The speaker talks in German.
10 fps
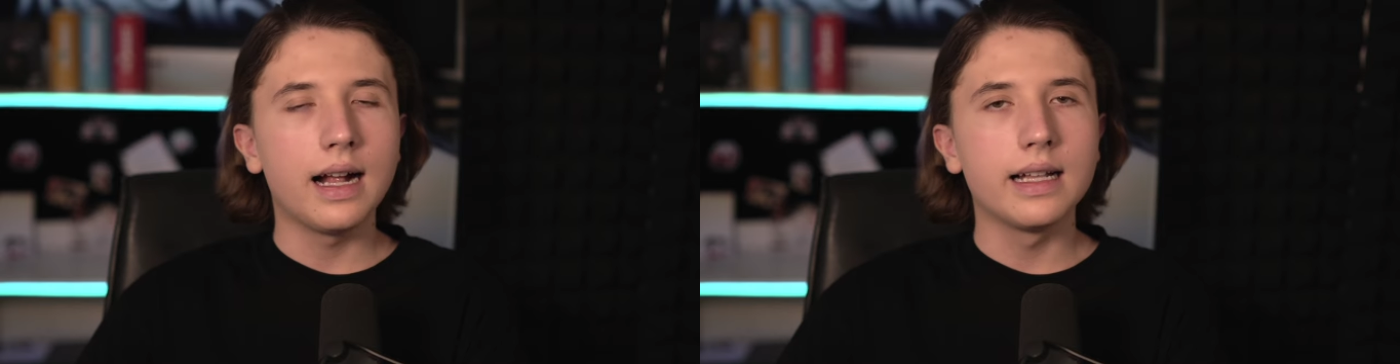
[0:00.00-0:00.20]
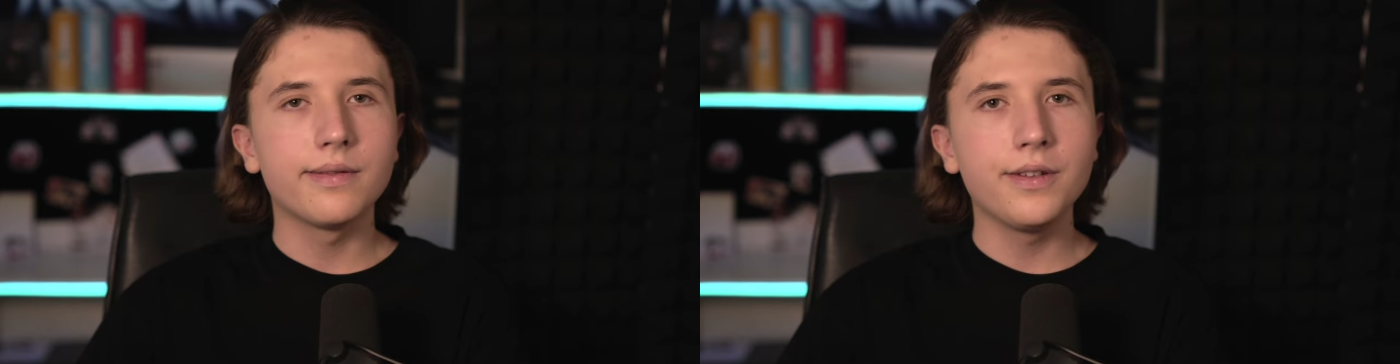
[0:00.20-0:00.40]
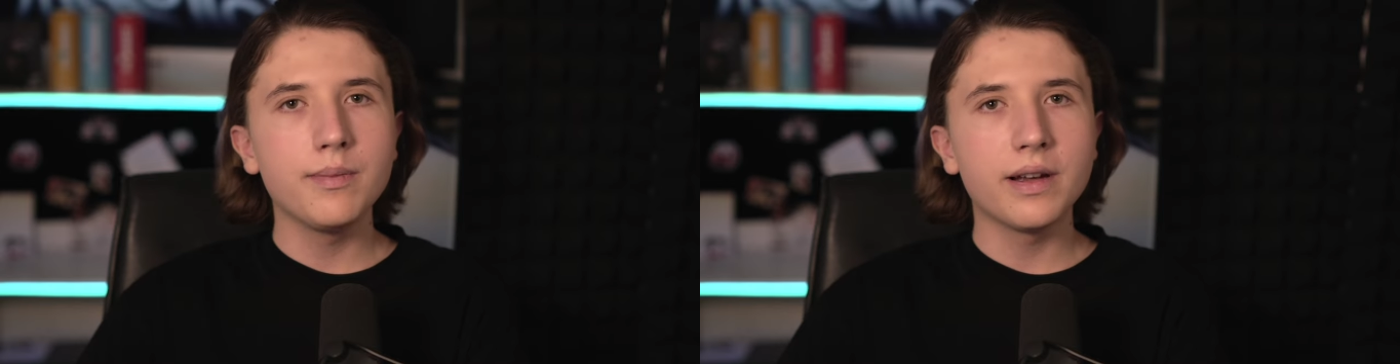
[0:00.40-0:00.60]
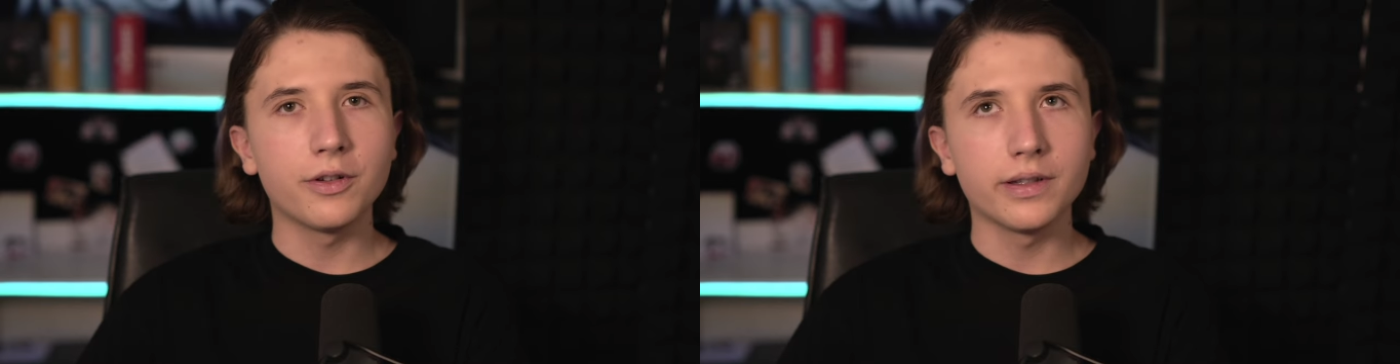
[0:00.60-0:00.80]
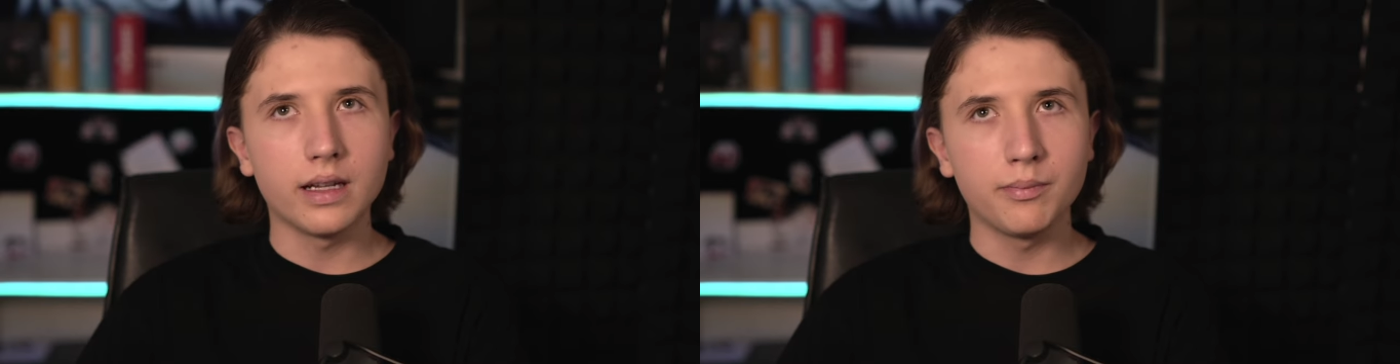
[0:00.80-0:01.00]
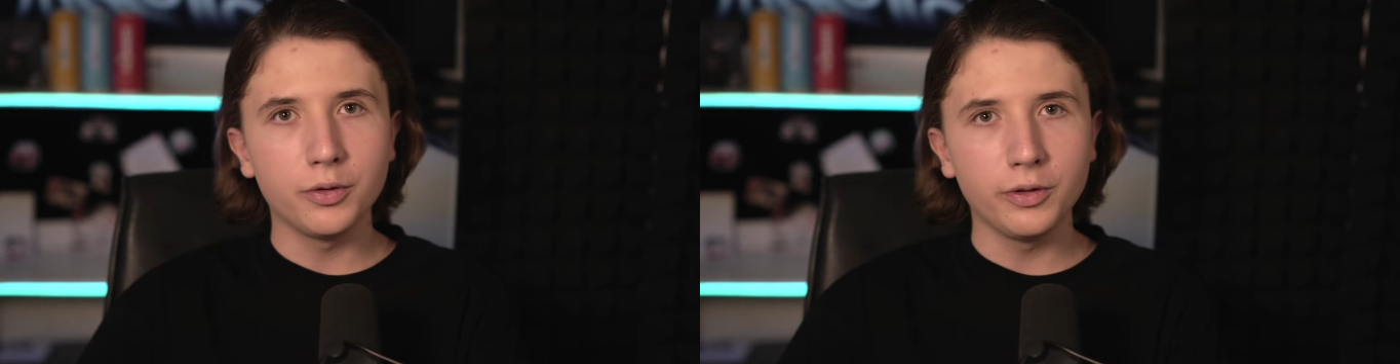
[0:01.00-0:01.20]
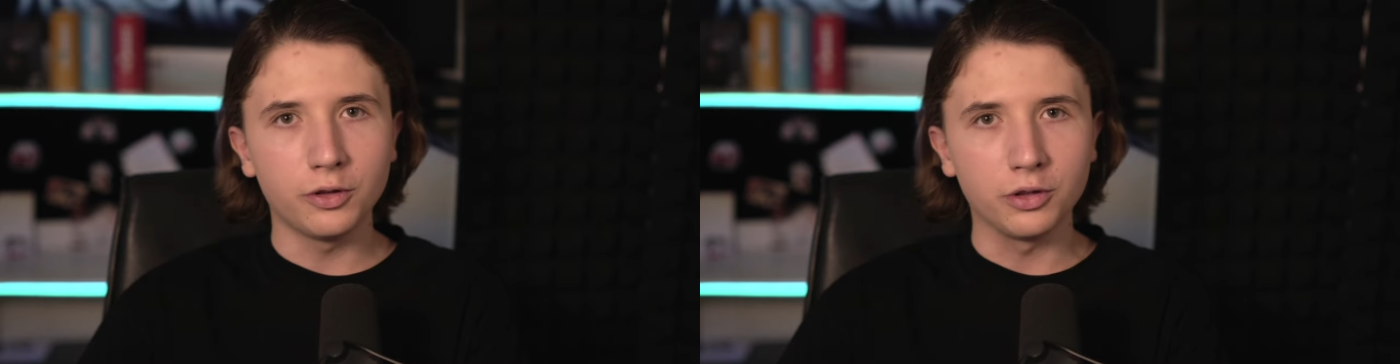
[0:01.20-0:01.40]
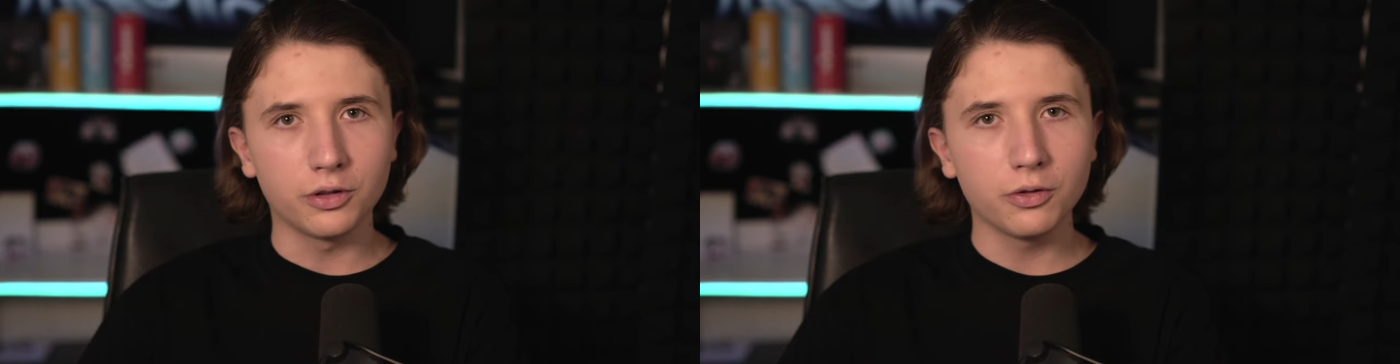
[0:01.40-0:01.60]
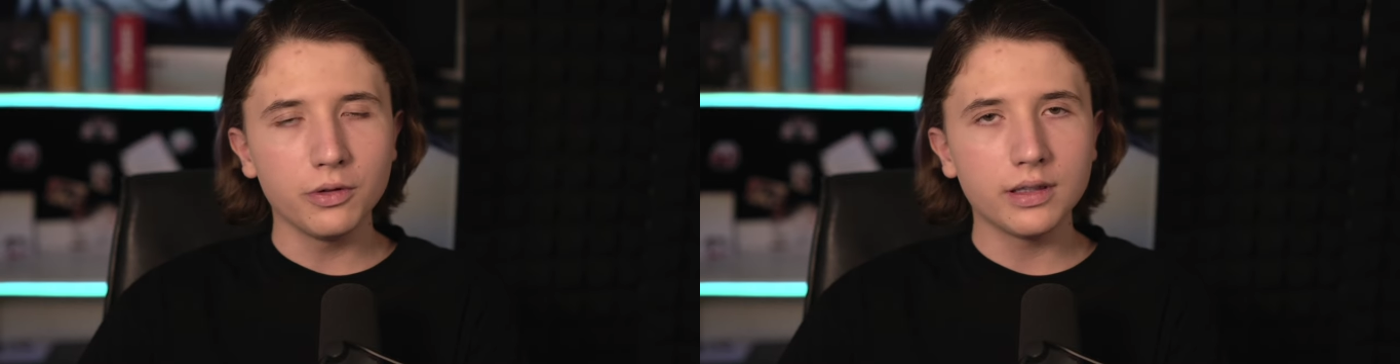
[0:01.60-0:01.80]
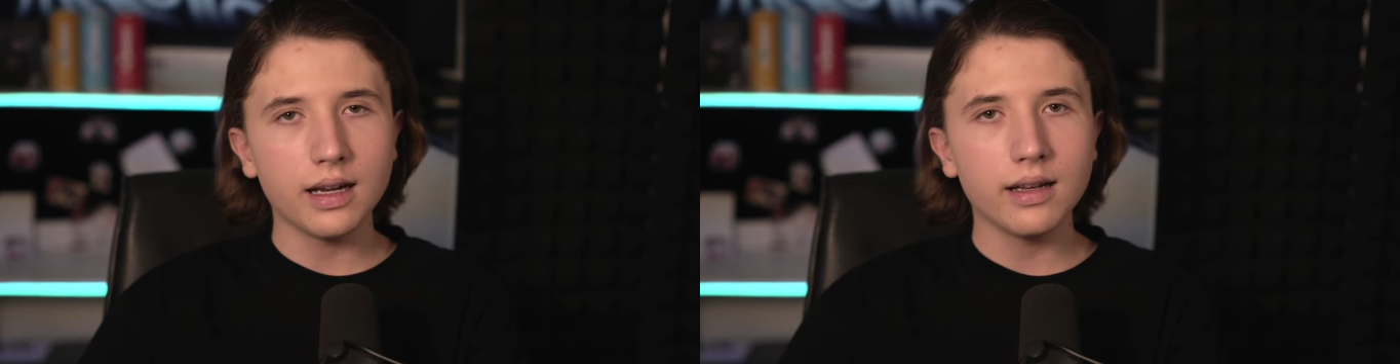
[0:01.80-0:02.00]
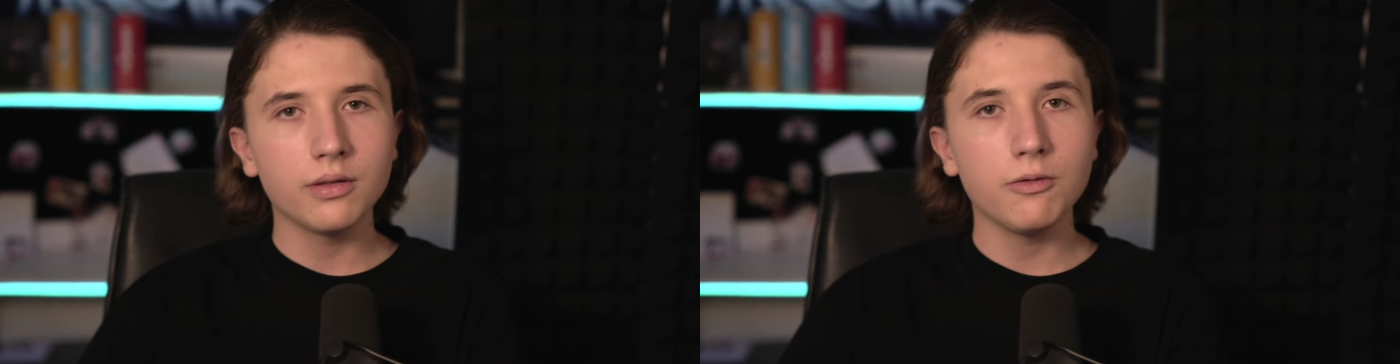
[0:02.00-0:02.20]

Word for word: als vielmehr von seiner psychischen Gesundheit